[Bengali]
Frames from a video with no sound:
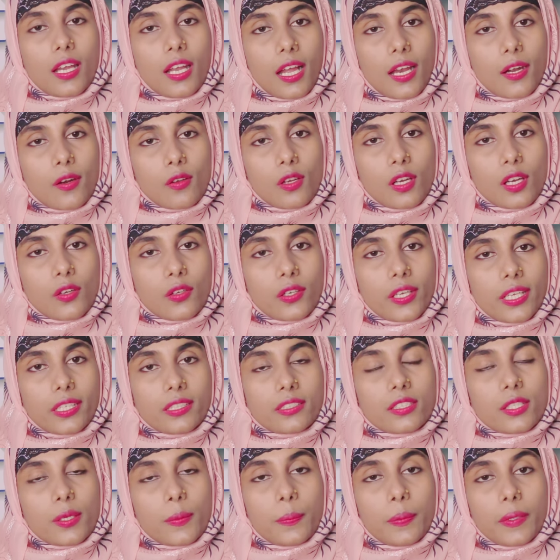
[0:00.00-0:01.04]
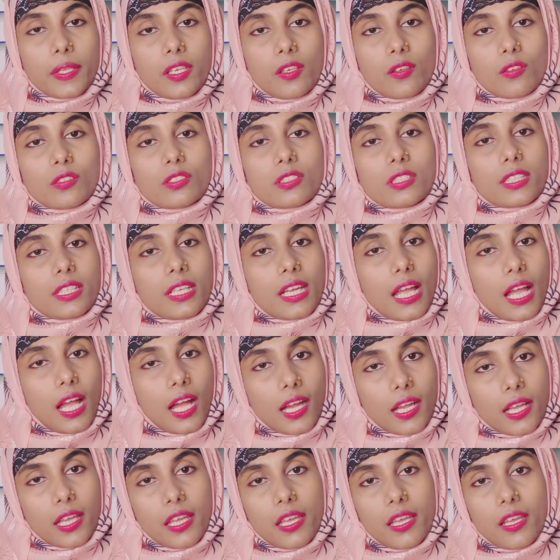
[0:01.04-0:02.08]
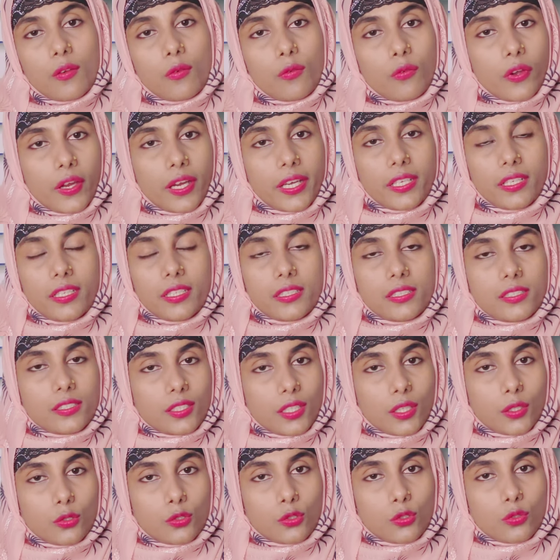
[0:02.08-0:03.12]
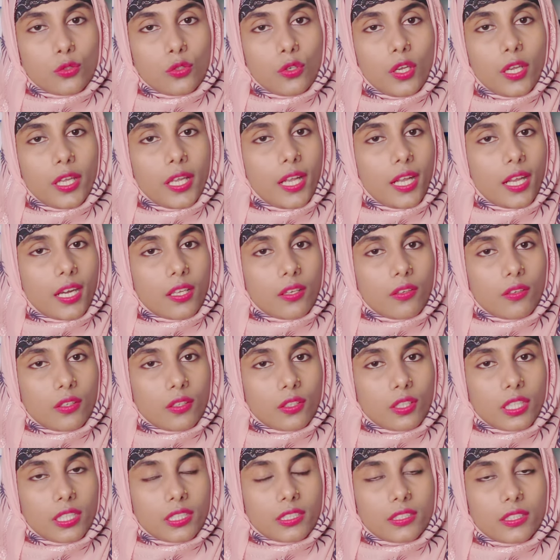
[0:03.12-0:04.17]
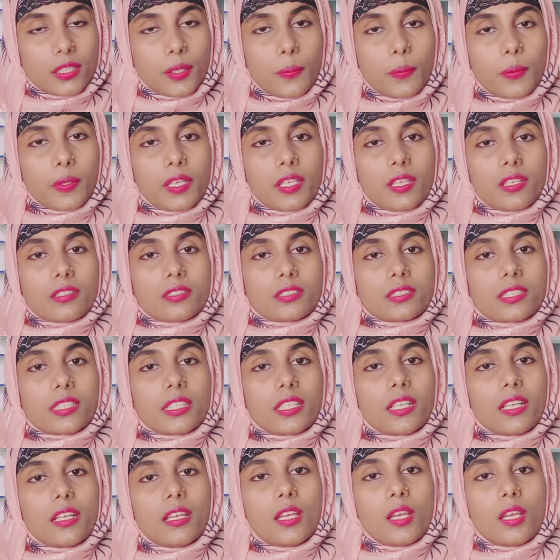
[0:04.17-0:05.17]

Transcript: কারো কারো ক্ষেত্রে পিরিয়ডসের আগে হোয়াইট ডিসচার্জ শুরু হয় কারো কারো ক্ষেত্রে পিরিয়ডসের